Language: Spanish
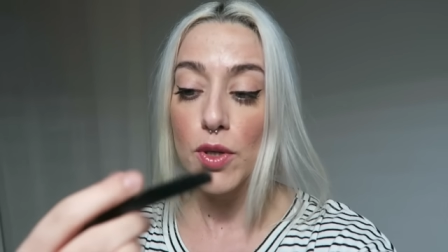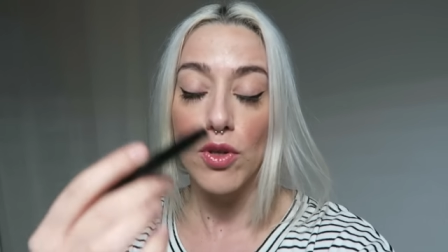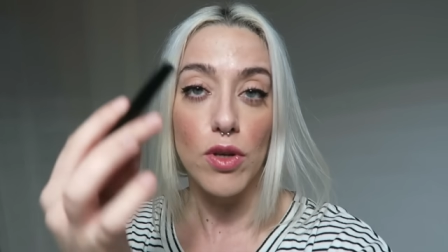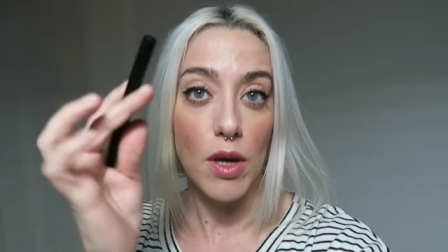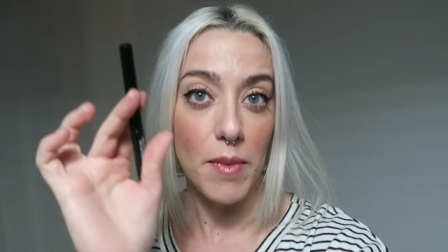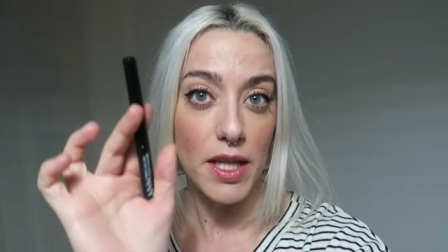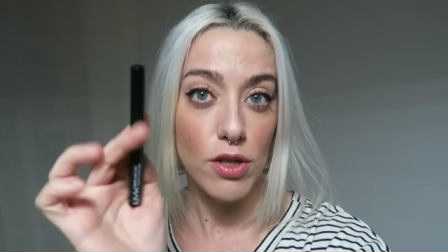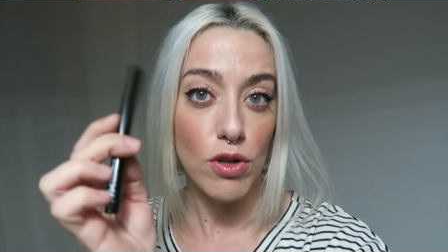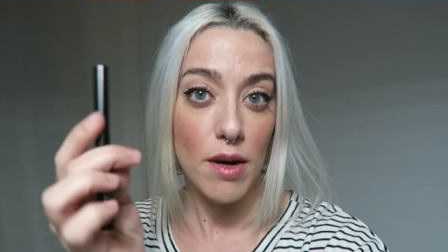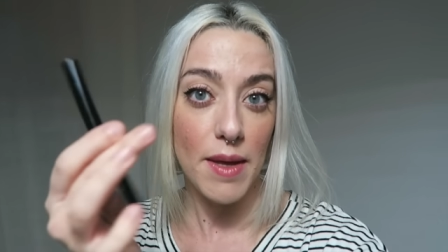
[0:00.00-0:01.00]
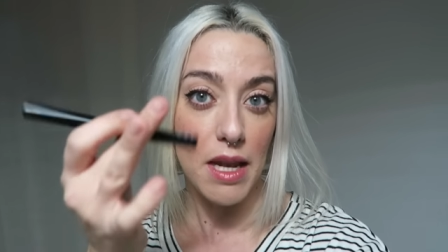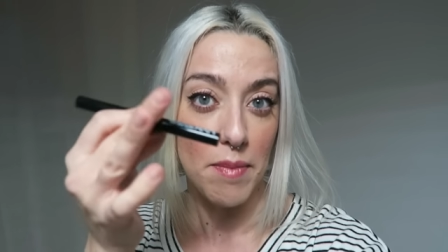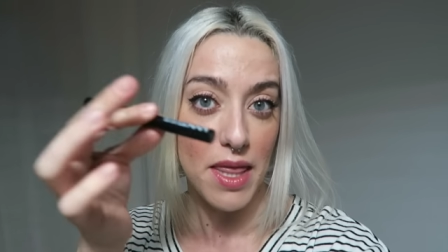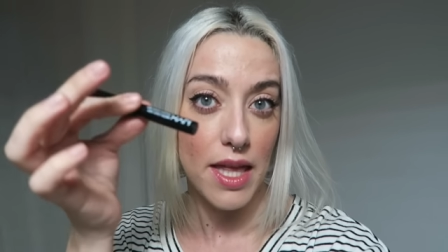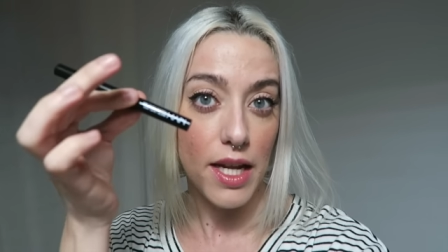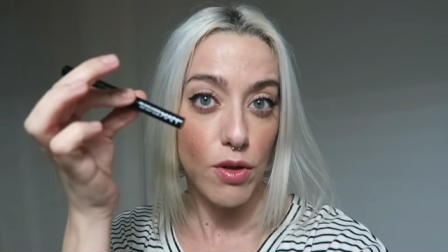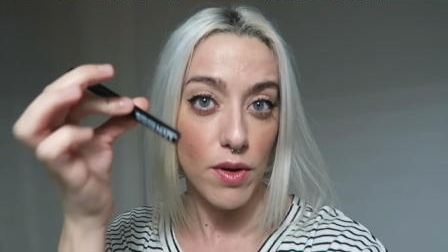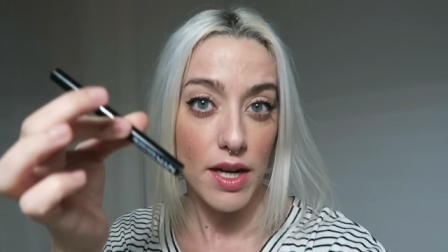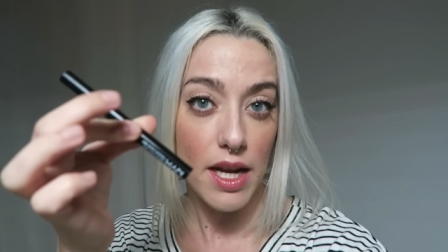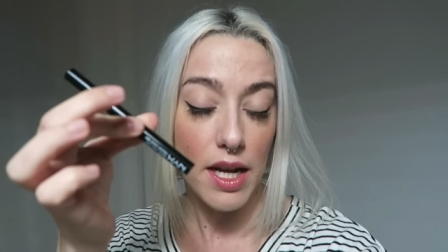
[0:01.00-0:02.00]
pues oye, metes otra vez el pincelito
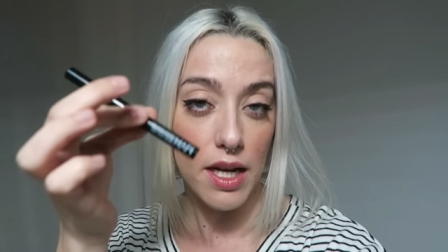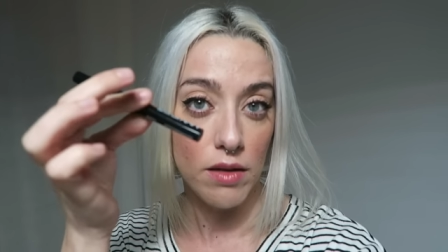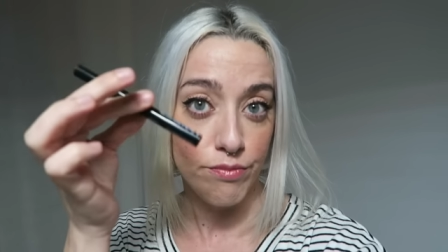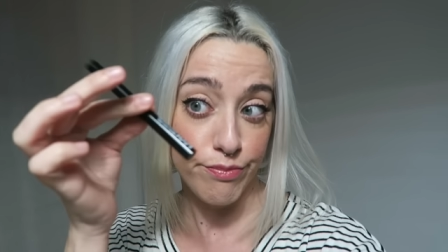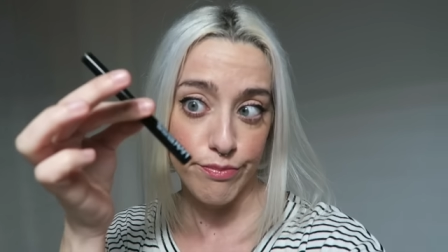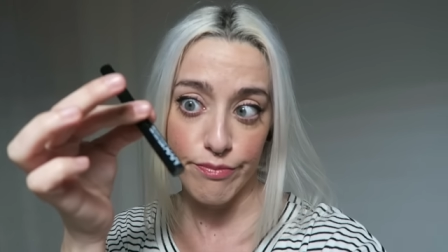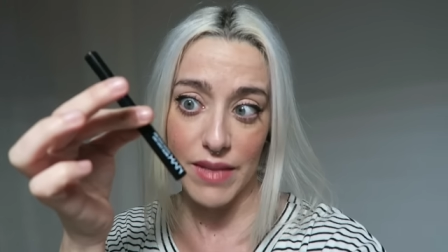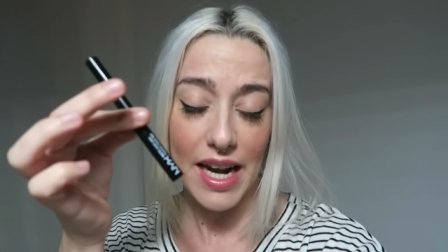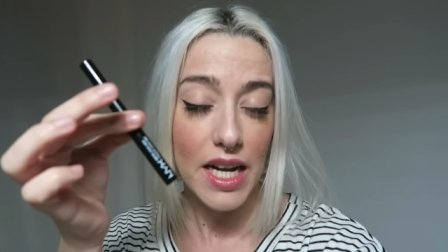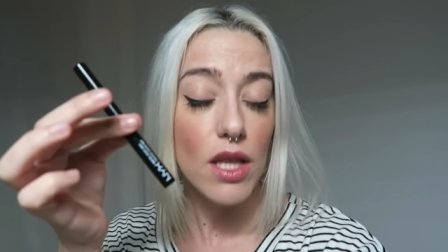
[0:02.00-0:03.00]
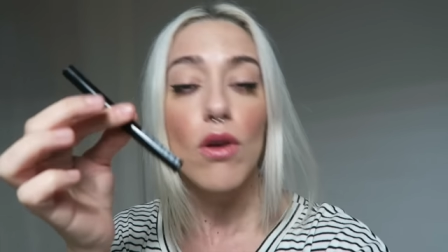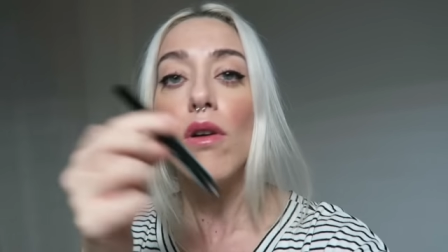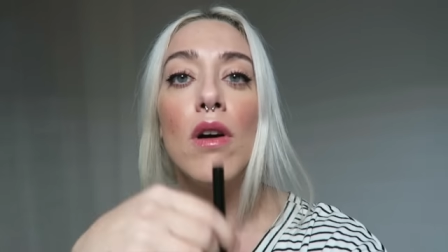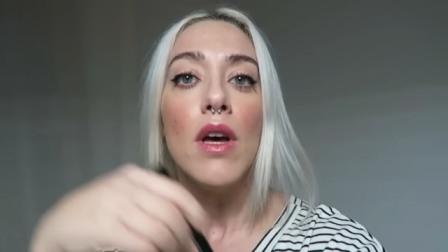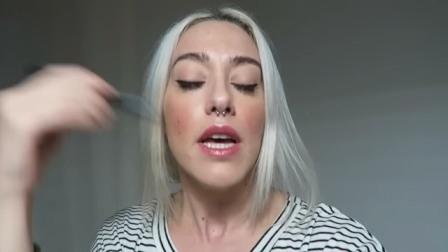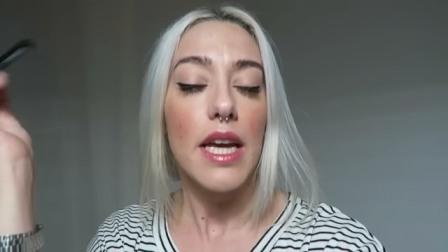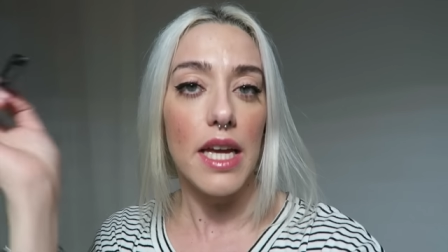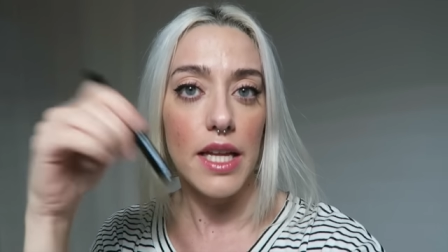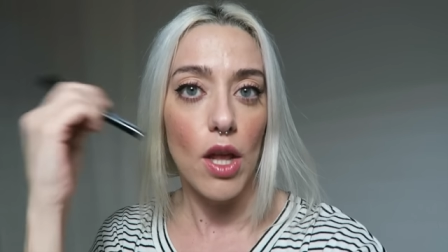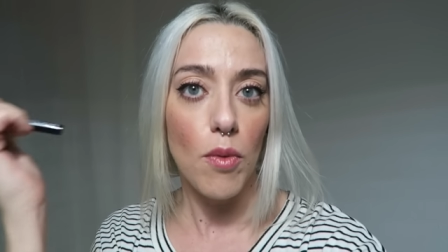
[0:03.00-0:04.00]
en el tarrito
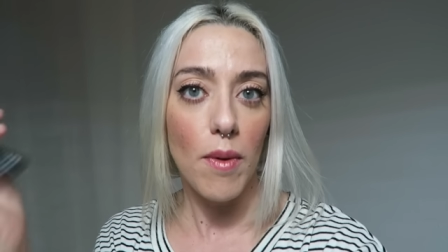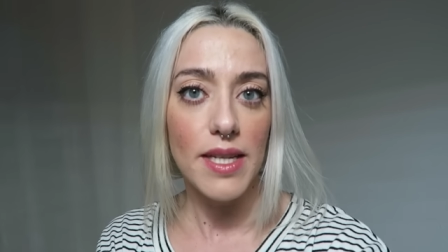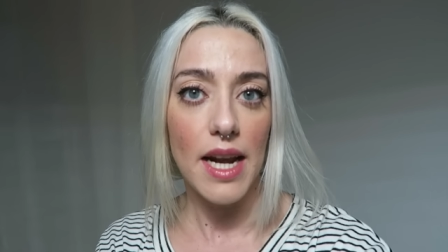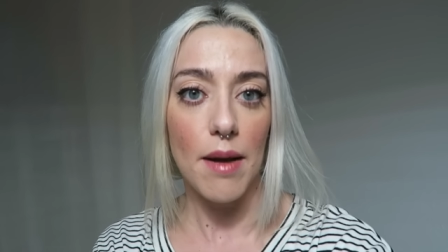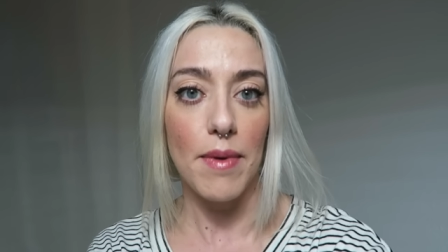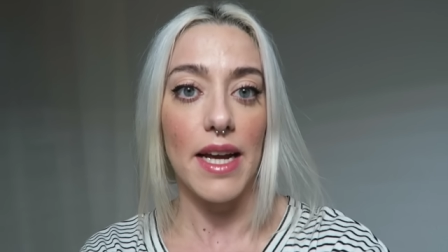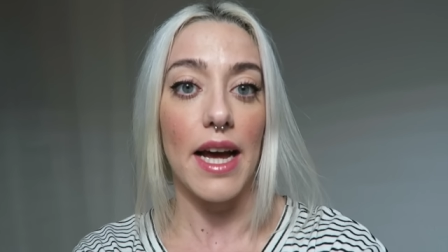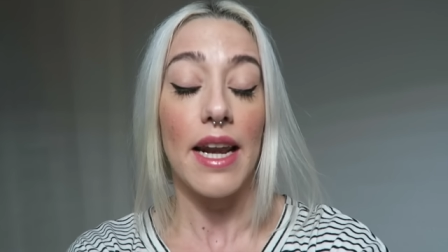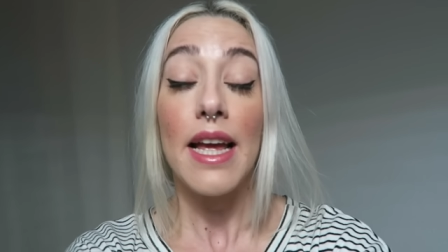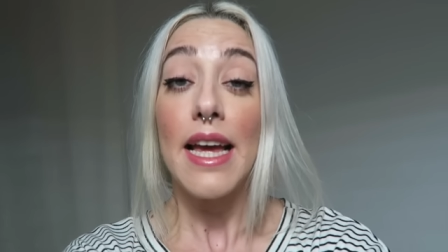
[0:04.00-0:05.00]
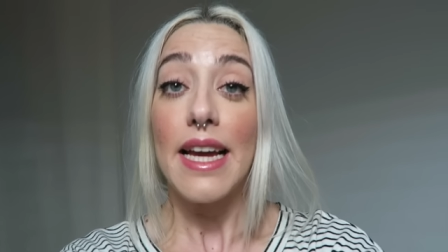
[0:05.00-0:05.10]
y te lo vuelves a reaplicar.